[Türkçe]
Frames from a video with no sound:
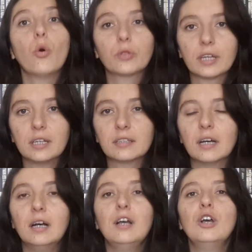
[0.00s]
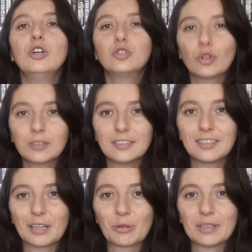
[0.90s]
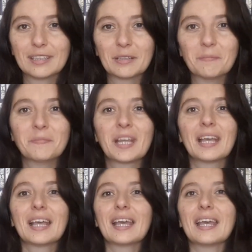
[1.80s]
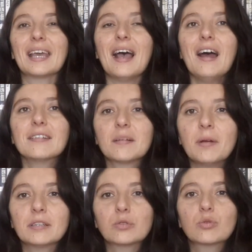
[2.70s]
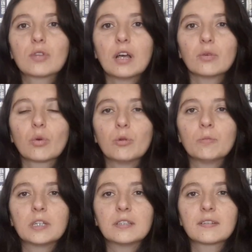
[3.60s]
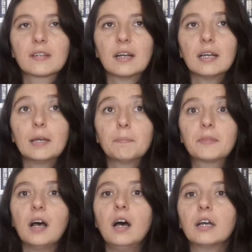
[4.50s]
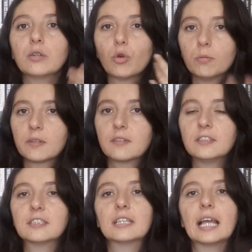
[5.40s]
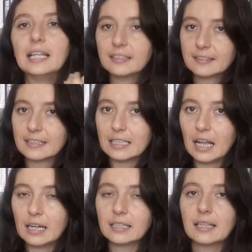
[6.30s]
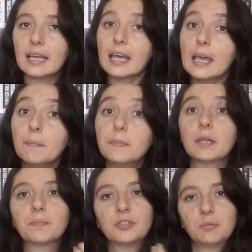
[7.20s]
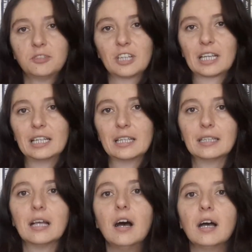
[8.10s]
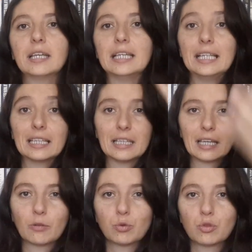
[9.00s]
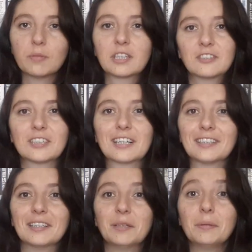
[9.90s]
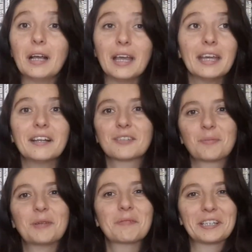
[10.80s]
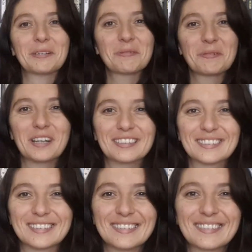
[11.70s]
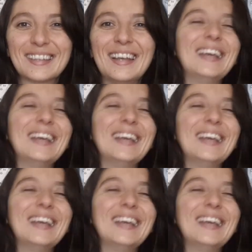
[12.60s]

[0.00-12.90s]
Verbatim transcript: Onlara da çok teşekkür ederim. E, her zaman güzel yorumlarınızla hep daha iyi olması için eleştirilerde de hep yapıcı bir şekilde daha ileriye götürmek için kanalı en az benim kadar uğraştınız.